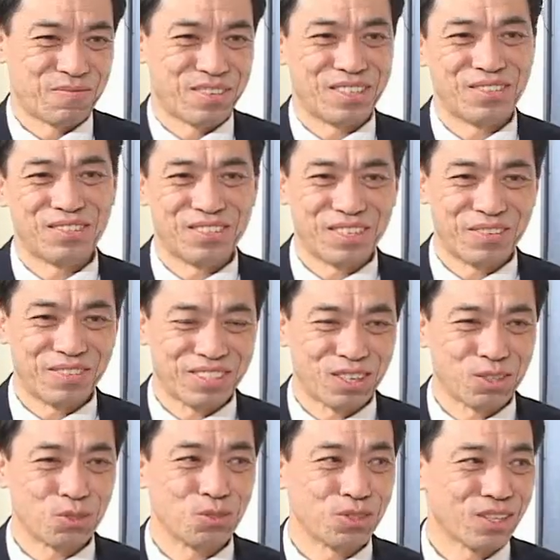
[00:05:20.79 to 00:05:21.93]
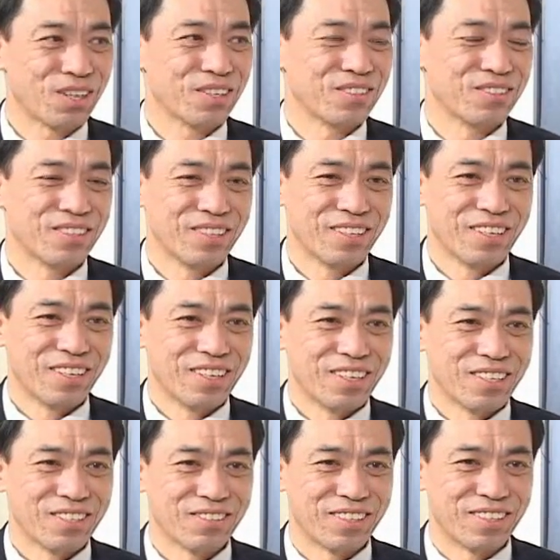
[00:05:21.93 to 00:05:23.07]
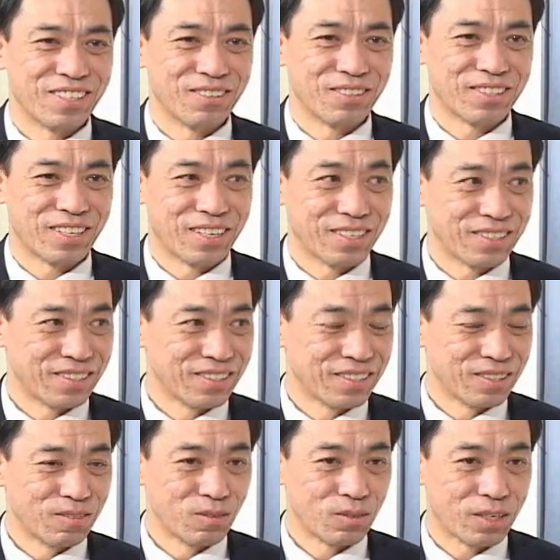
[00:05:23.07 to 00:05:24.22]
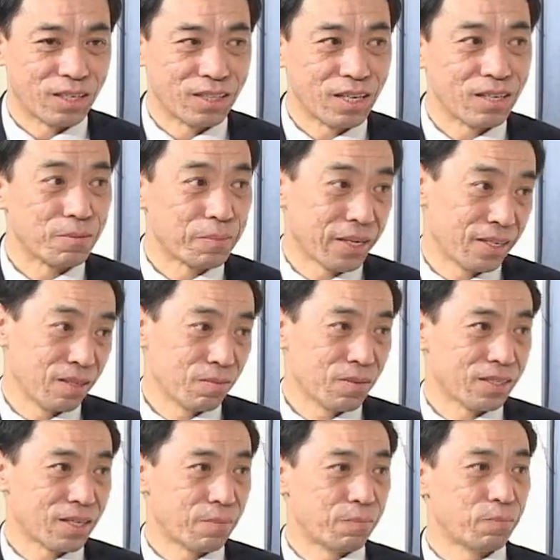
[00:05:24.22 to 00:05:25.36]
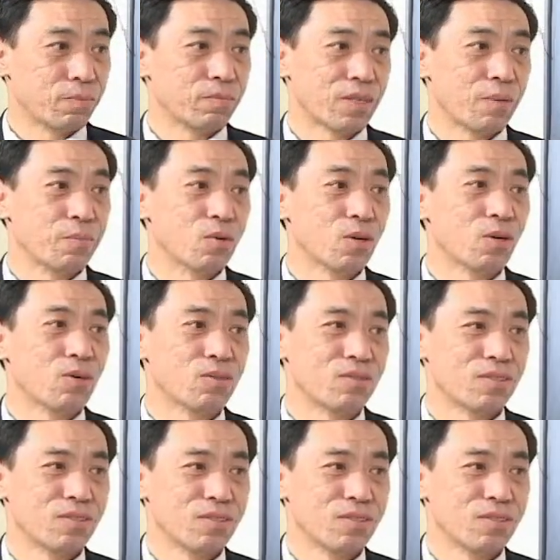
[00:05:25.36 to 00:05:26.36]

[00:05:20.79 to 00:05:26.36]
皮肤也比较粗糙，所以呢，我想给电影配音嘛，在在幕后